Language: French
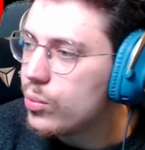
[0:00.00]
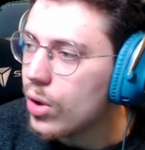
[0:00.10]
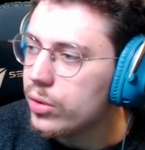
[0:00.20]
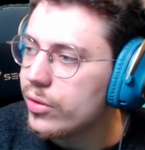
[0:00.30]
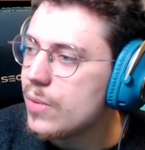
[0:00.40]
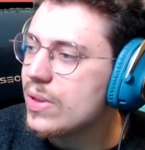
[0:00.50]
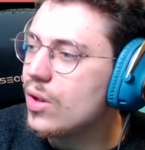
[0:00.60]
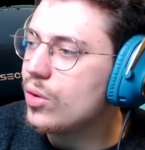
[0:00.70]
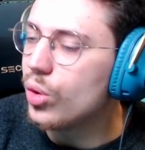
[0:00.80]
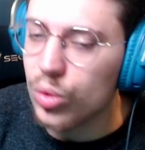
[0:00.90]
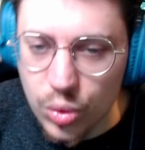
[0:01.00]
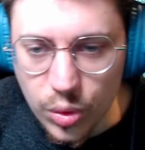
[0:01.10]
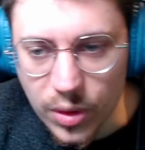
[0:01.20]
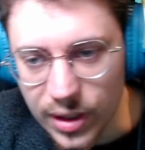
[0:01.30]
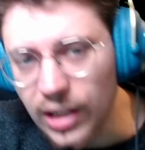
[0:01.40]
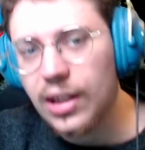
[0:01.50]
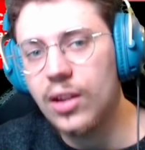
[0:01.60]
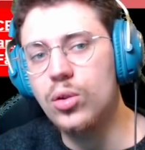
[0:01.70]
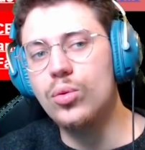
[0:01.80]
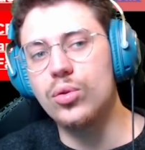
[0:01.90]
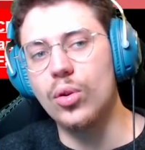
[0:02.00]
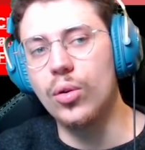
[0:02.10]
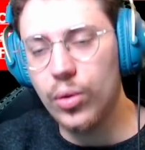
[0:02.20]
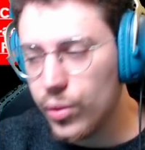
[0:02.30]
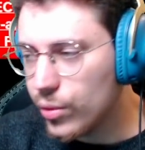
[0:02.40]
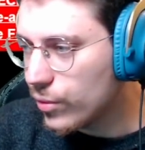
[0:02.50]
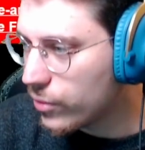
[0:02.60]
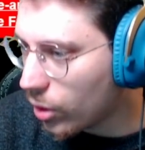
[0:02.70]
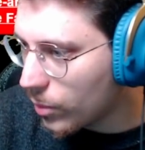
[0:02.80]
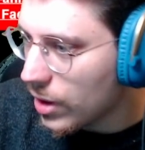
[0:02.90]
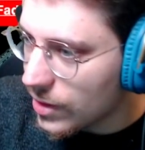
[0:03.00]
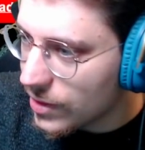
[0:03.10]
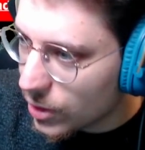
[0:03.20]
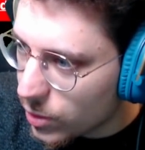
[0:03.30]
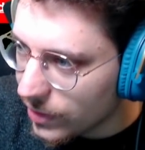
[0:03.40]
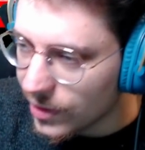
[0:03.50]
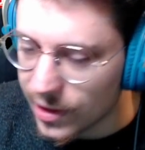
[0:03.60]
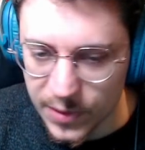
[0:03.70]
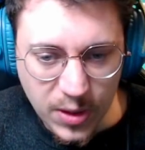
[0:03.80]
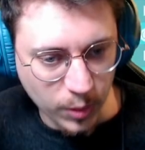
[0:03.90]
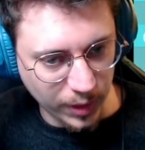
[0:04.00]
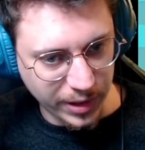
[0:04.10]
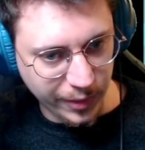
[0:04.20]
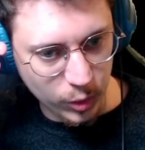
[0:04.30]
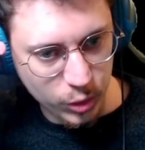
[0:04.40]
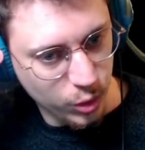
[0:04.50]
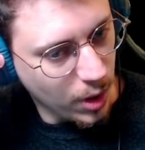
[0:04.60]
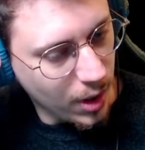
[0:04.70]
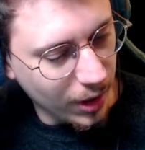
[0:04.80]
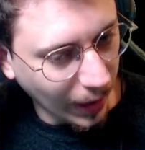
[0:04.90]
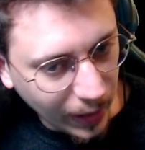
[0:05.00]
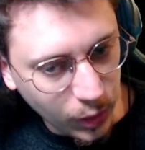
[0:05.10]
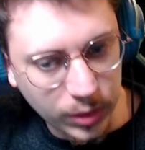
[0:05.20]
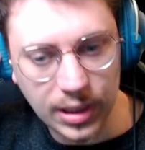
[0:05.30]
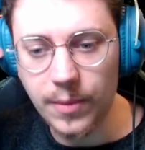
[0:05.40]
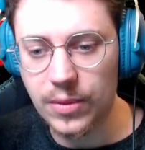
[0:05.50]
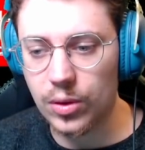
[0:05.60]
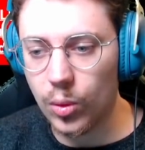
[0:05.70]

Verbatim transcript: pour un nouvel épisode du Naka News, le format des actualités de la semaine sur les différents jeux Riot Games.